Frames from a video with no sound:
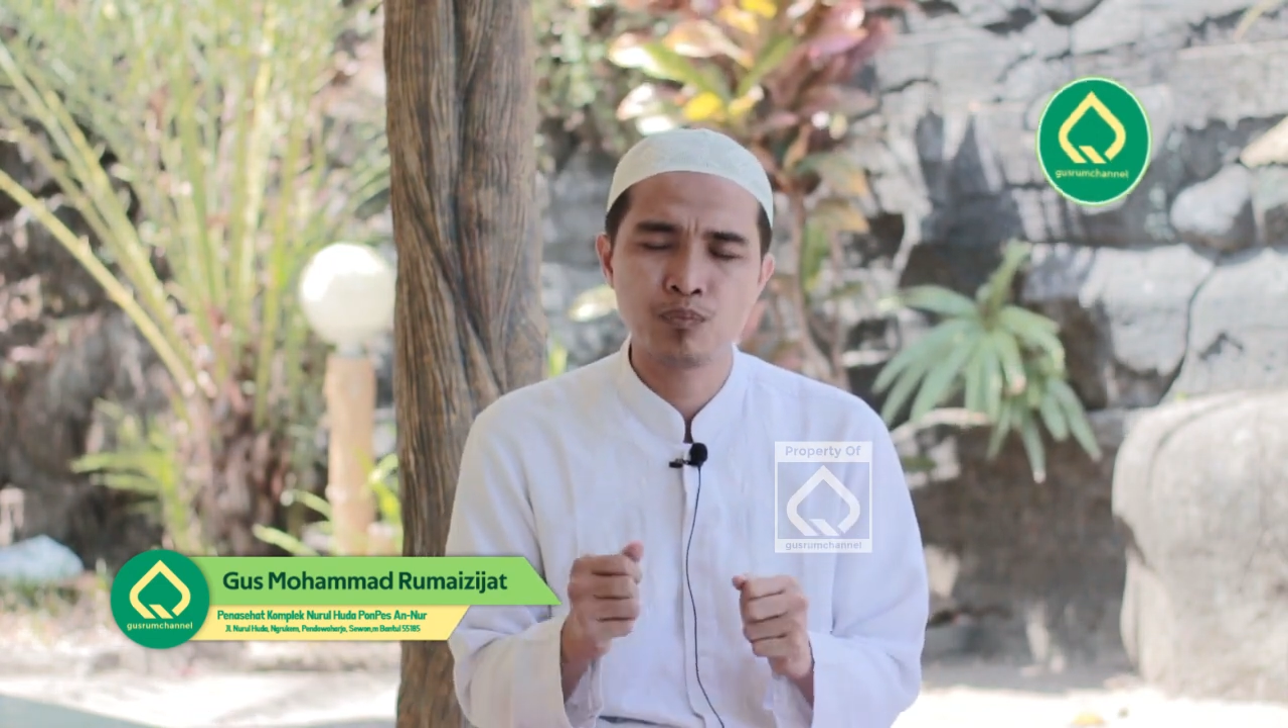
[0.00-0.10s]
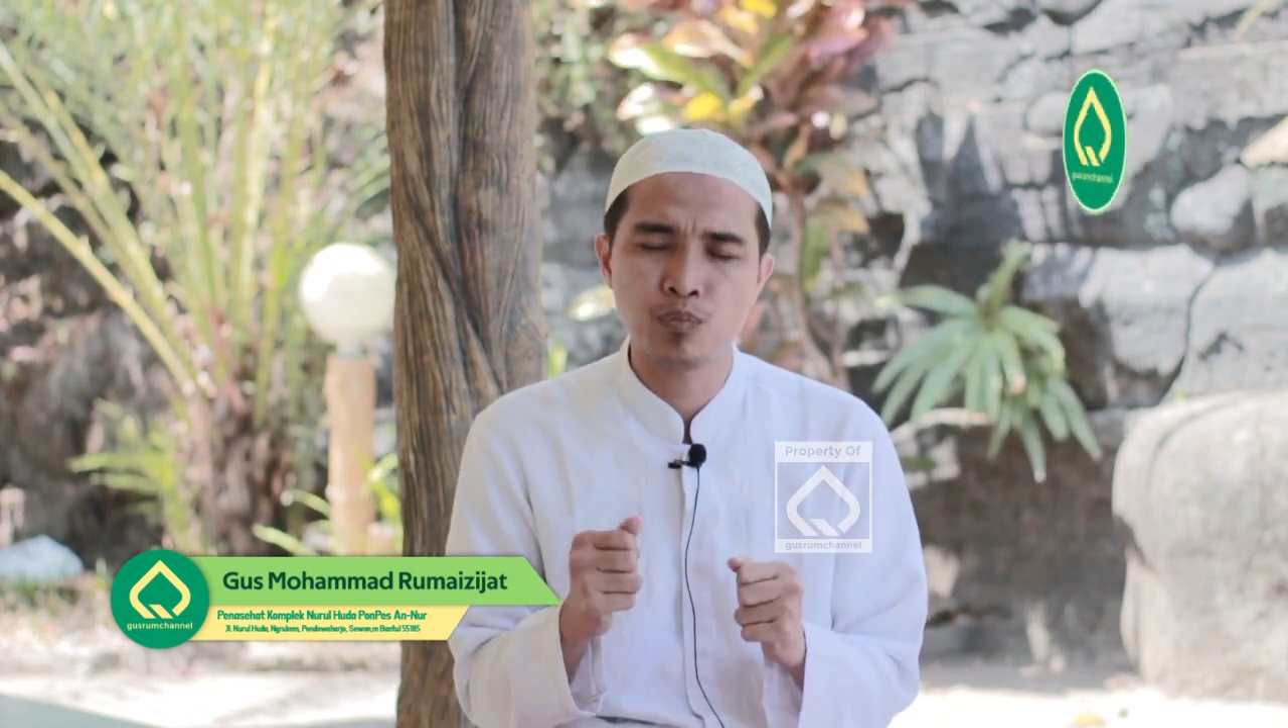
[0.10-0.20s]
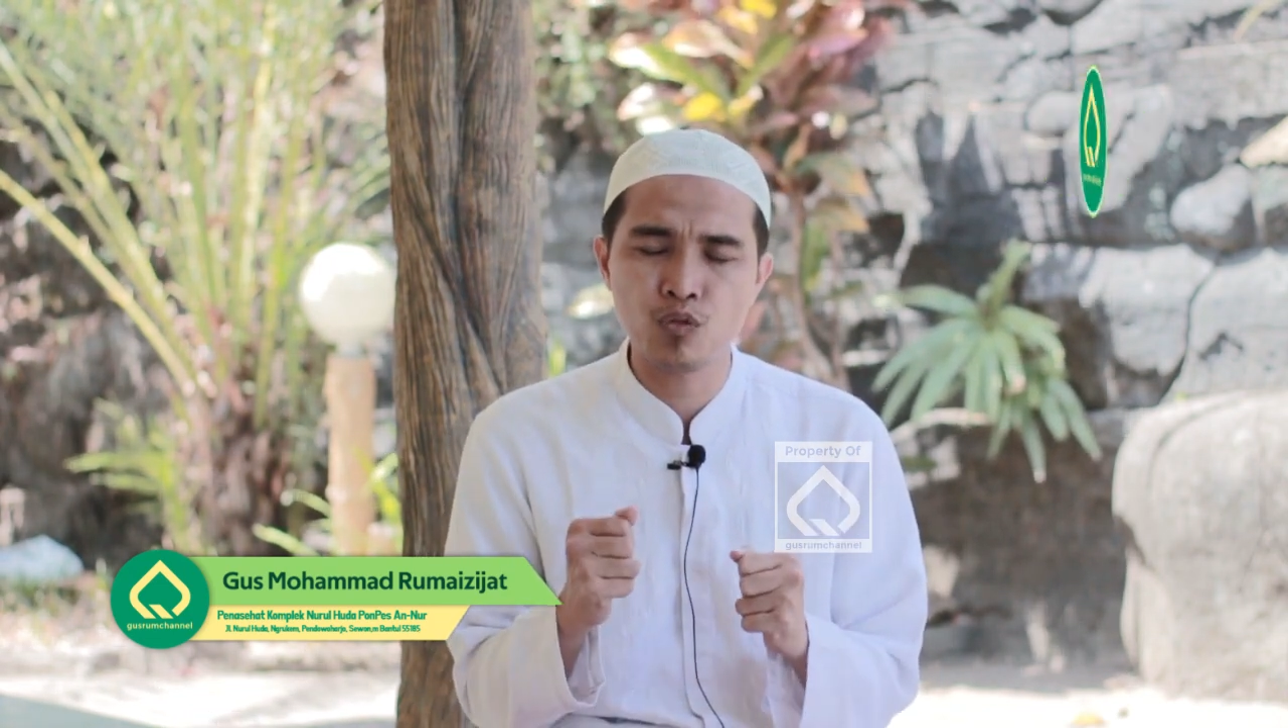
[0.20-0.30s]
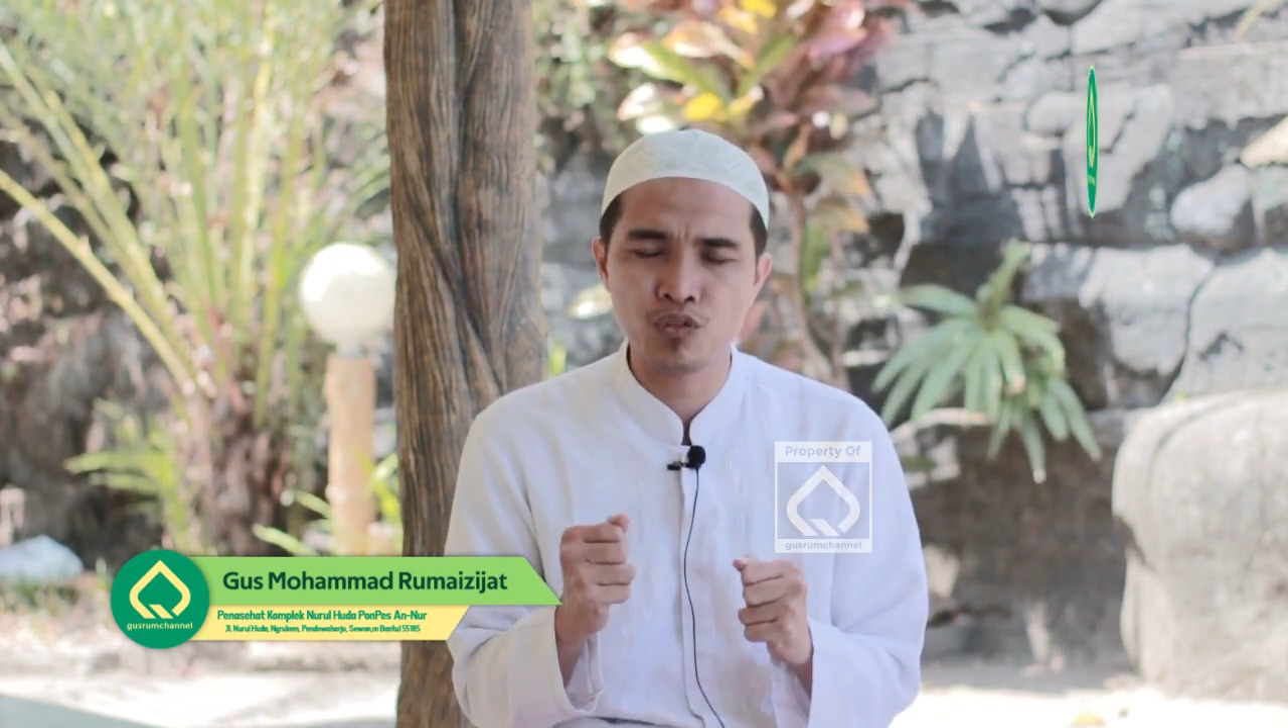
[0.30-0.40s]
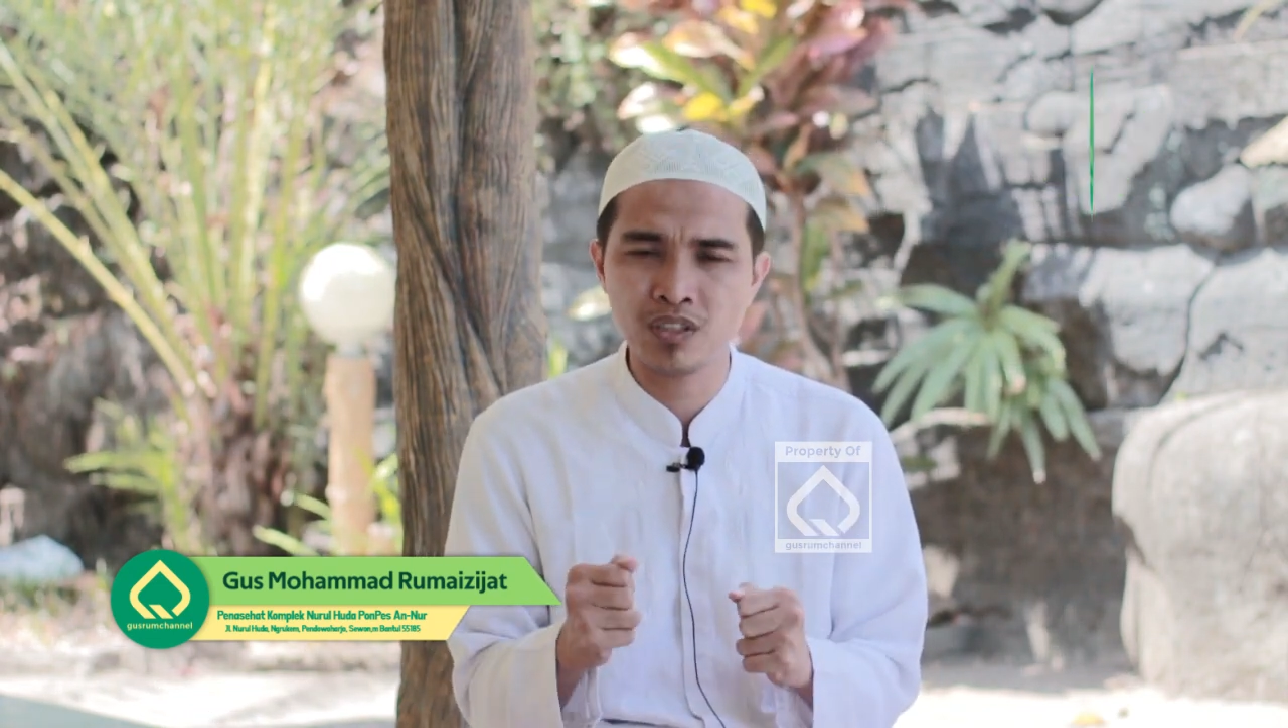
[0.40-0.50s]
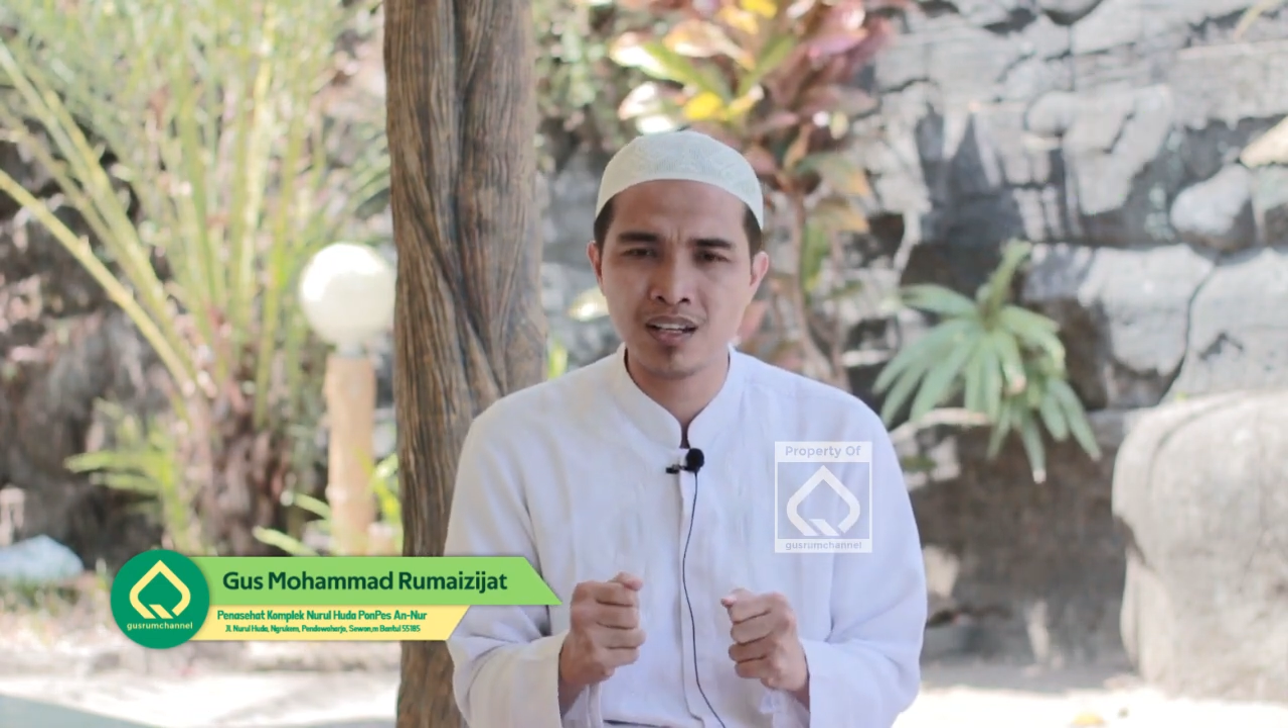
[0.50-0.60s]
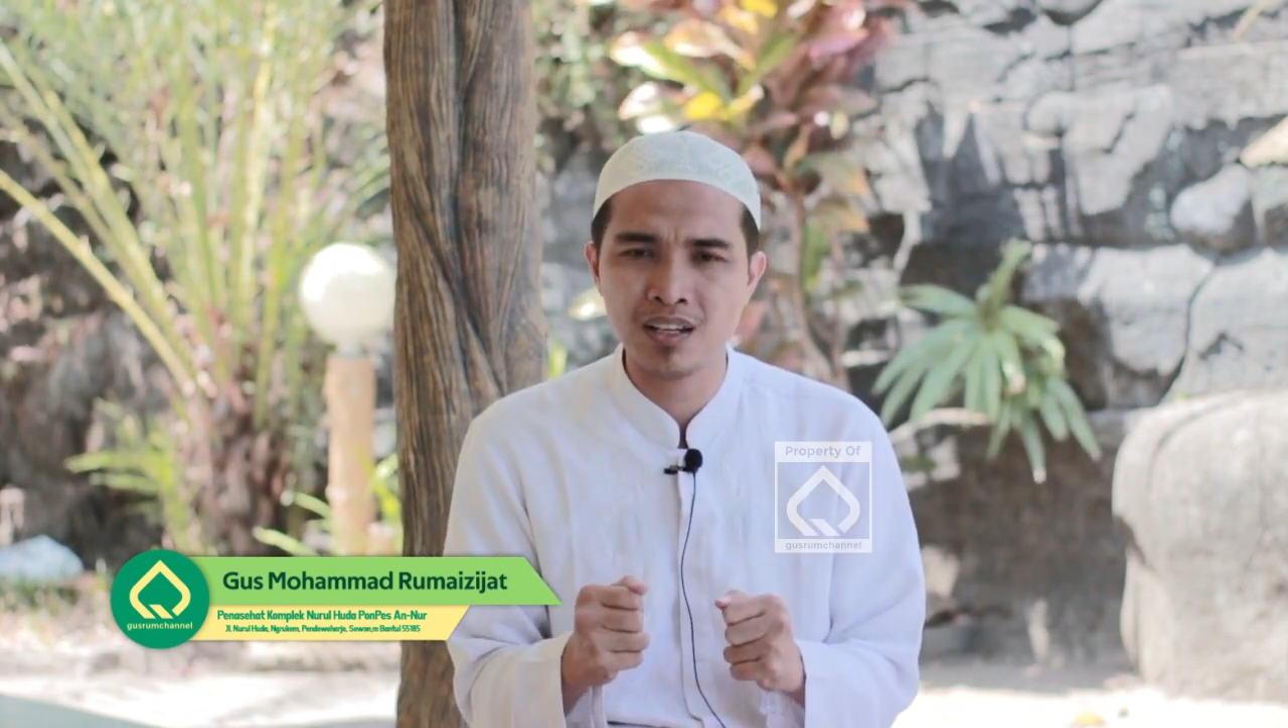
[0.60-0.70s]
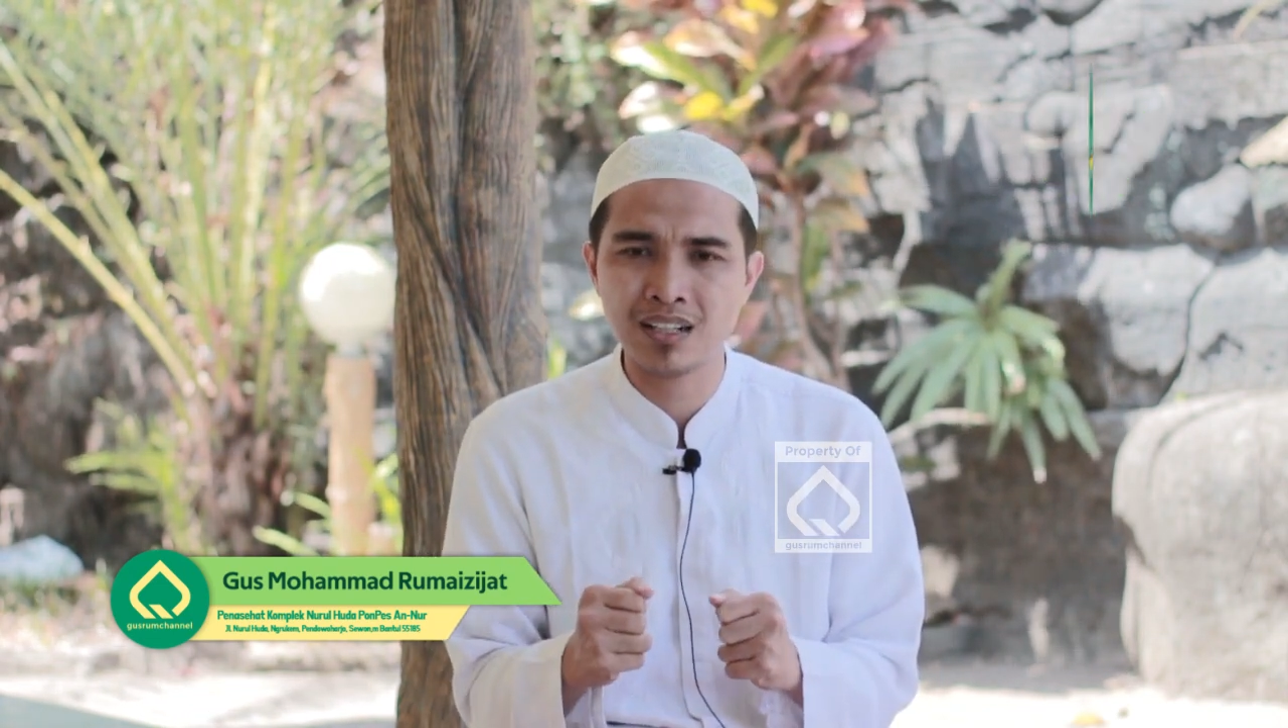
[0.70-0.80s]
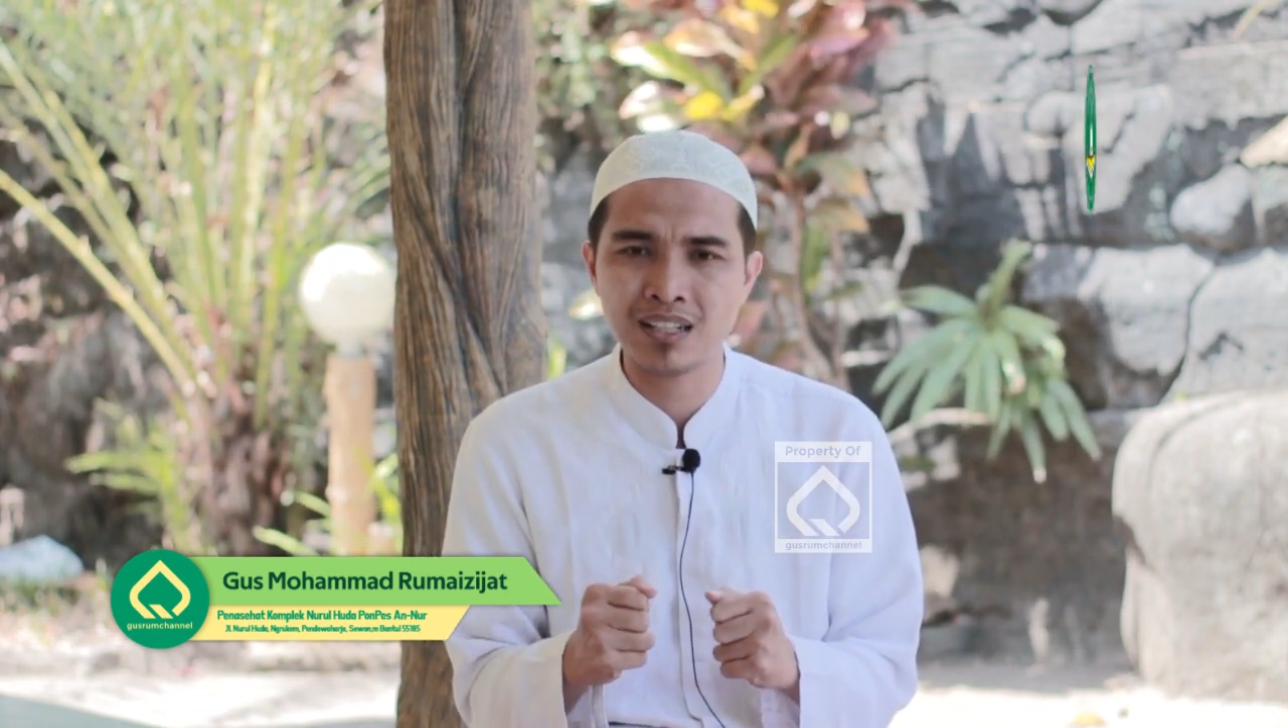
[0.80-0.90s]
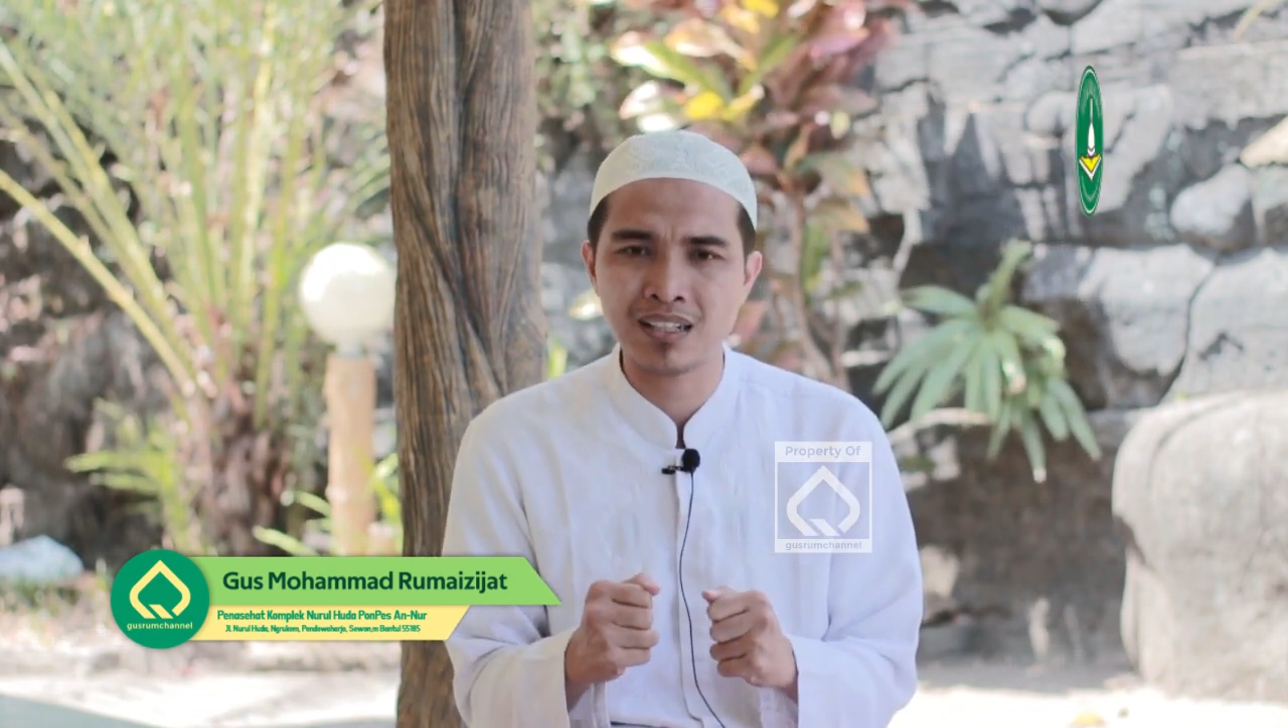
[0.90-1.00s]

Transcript: punya